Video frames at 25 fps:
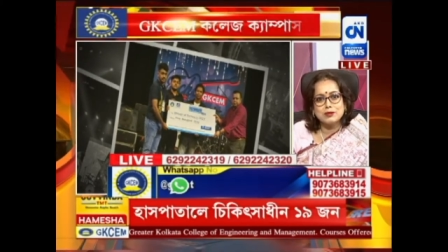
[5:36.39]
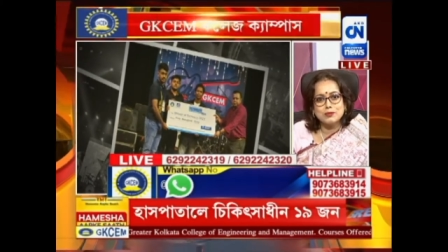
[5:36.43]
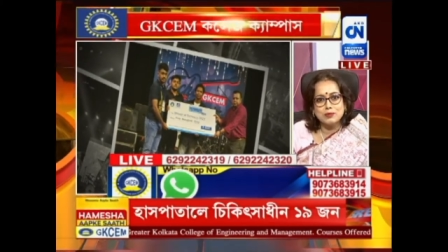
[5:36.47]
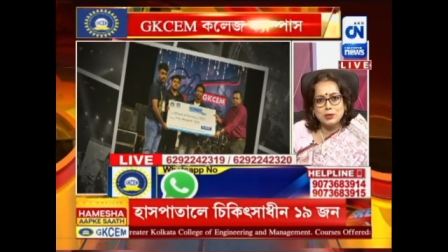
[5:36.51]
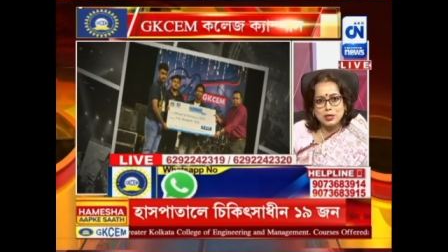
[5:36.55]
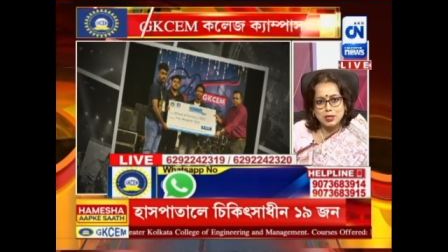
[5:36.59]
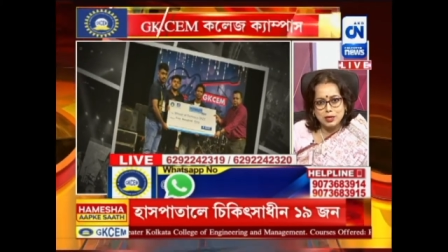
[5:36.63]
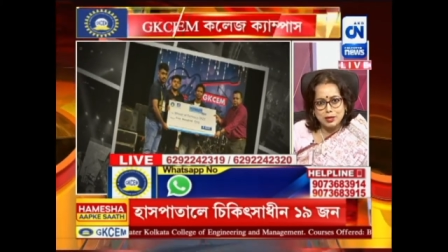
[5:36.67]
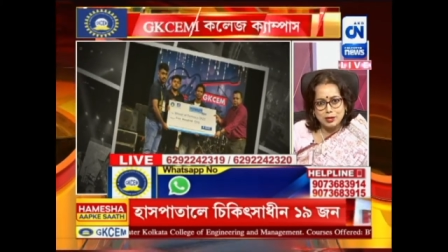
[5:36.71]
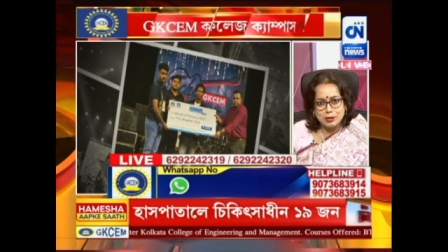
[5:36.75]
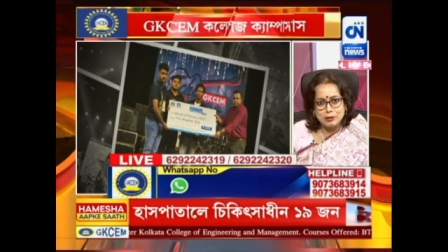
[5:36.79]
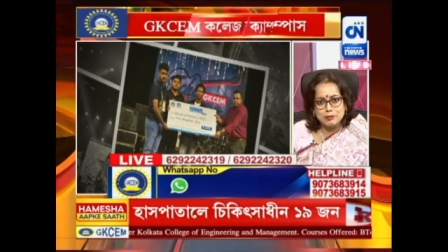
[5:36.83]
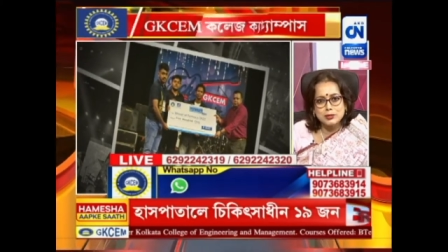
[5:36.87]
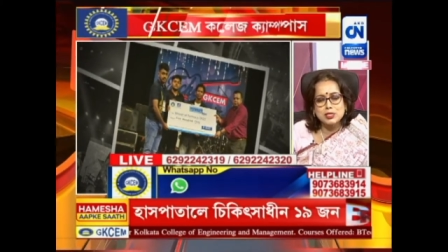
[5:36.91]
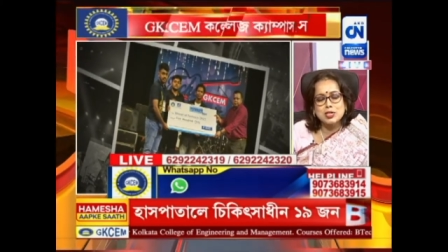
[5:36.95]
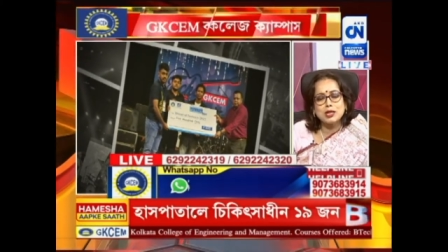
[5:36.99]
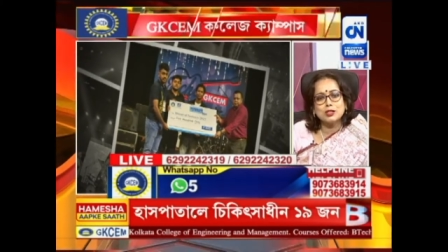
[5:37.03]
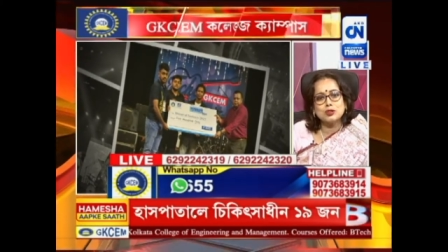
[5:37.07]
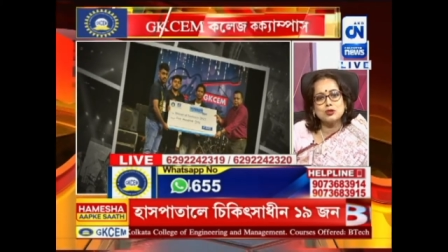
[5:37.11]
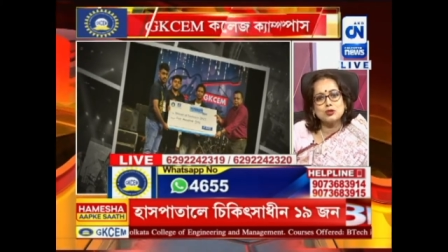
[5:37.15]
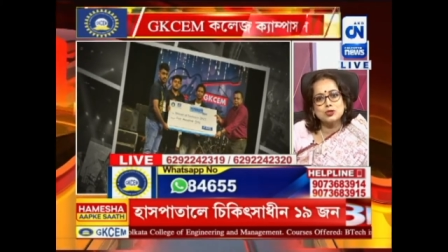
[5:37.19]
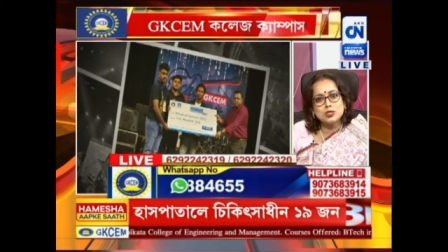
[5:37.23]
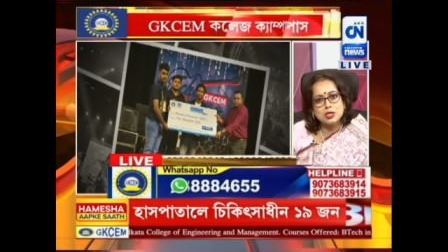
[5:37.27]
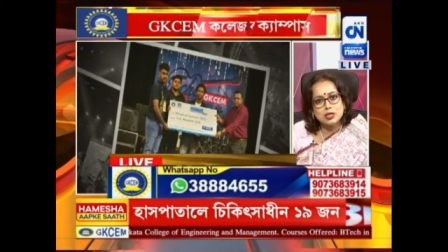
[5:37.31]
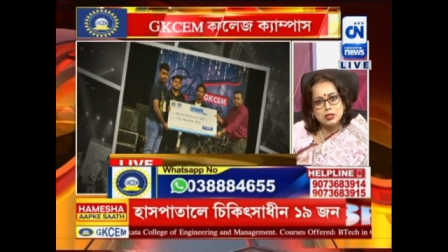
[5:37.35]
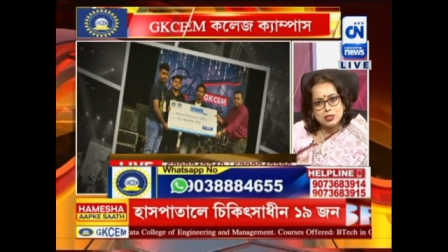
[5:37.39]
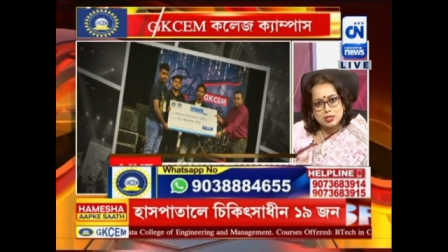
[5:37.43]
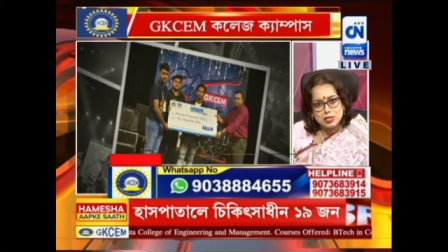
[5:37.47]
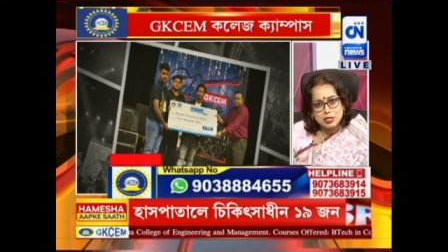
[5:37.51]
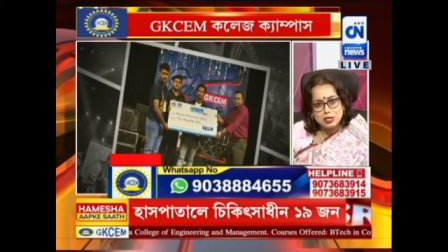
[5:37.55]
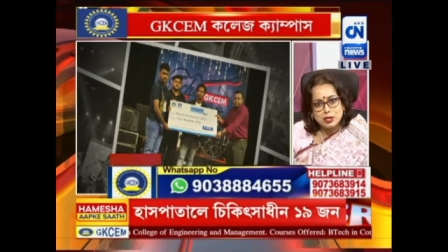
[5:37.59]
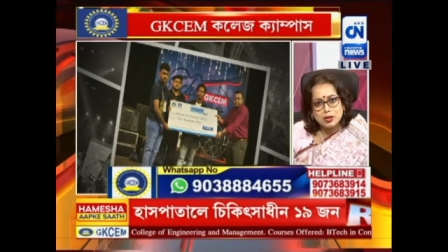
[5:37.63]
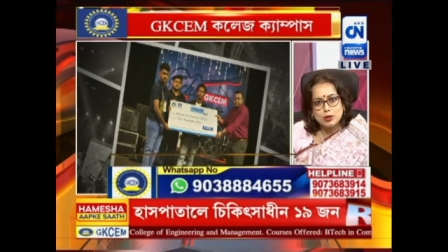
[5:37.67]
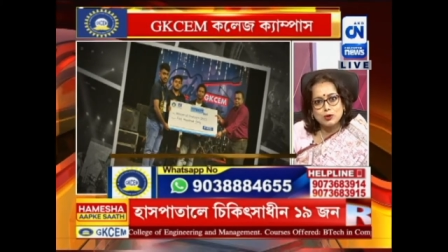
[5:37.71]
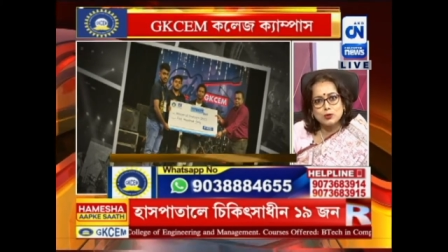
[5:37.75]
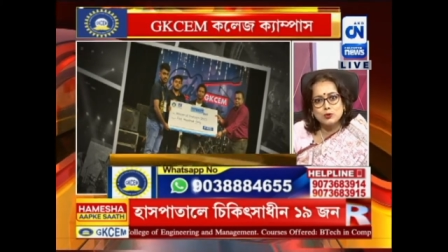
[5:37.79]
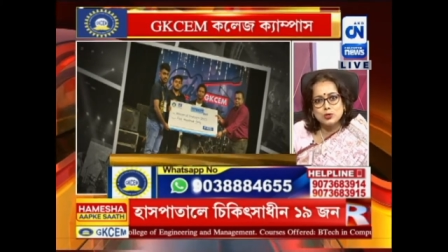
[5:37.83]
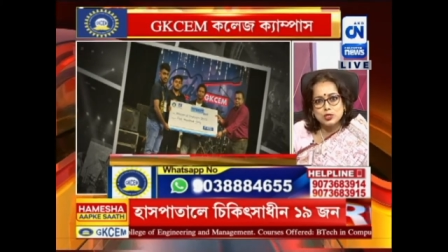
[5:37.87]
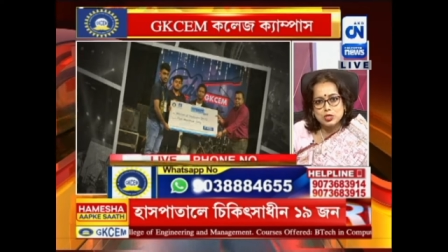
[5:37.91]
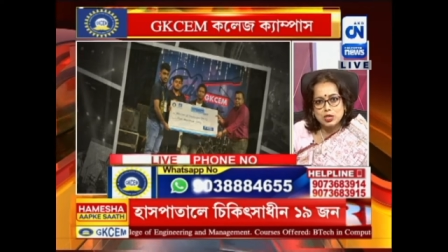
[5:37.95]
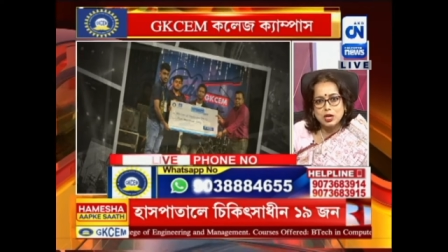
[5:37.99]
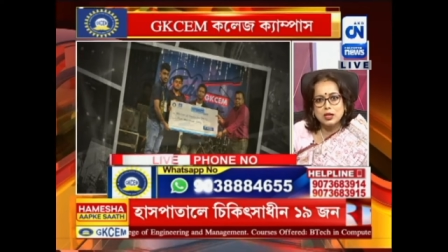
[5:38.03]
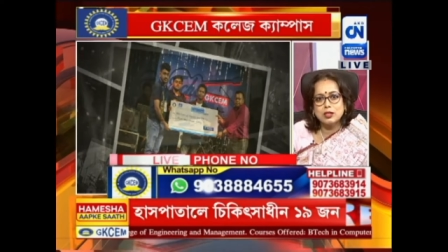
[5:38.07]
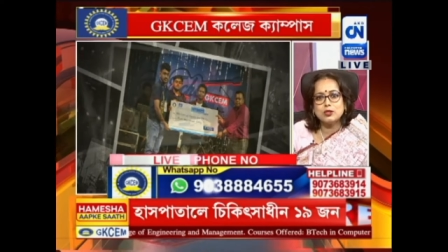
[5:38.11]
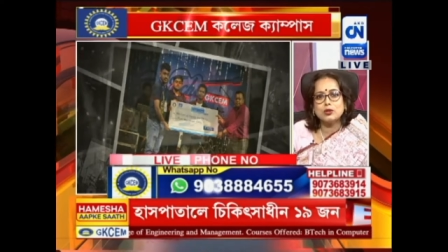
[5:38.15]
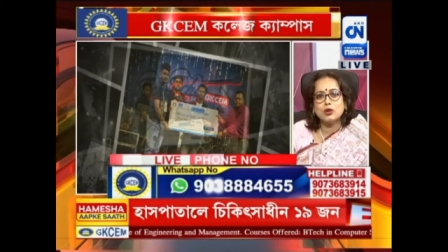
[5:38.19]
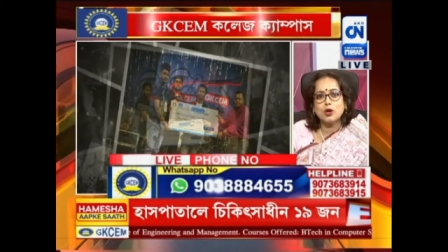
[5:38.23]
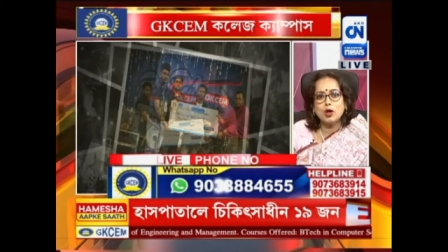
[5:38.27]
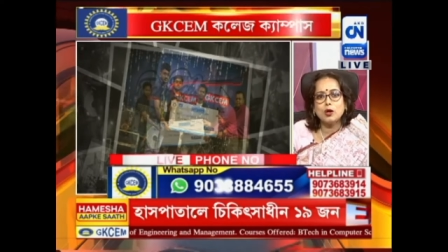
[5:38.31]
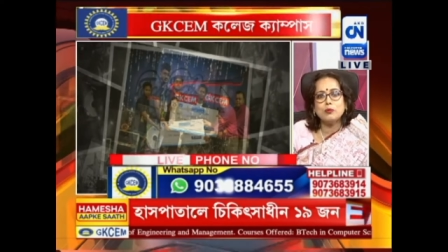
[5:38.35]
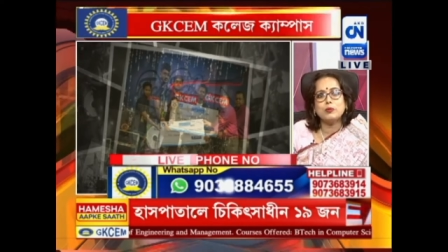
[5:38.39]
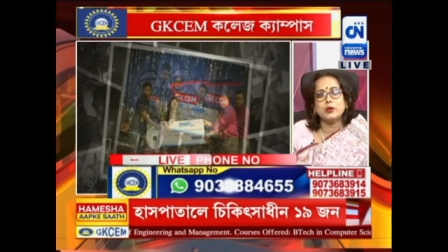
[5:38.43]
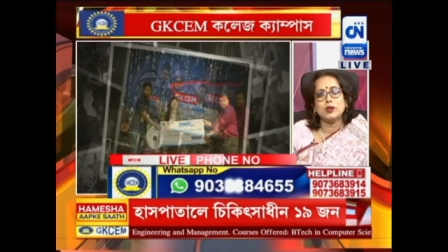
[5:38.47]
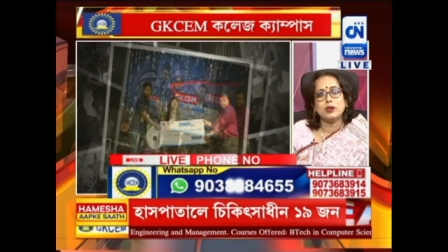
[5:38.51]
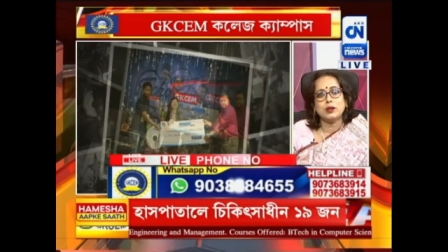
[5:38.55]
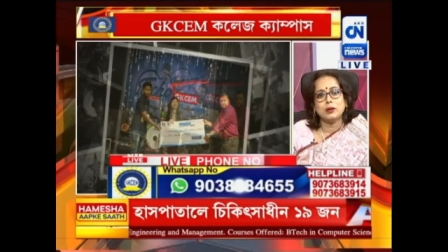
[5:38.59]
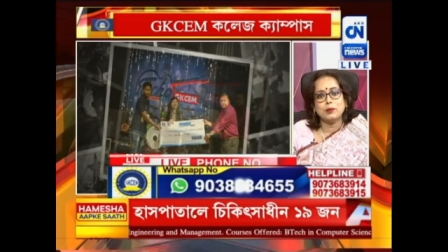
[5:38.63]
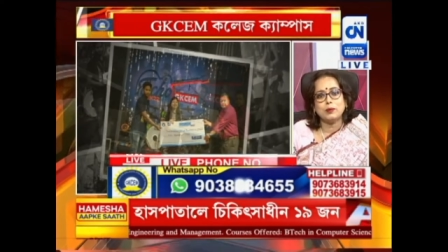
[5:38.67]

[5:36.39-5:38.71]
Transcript: মানে ছাত্রছাত্রীরা উৎসাহিত হবে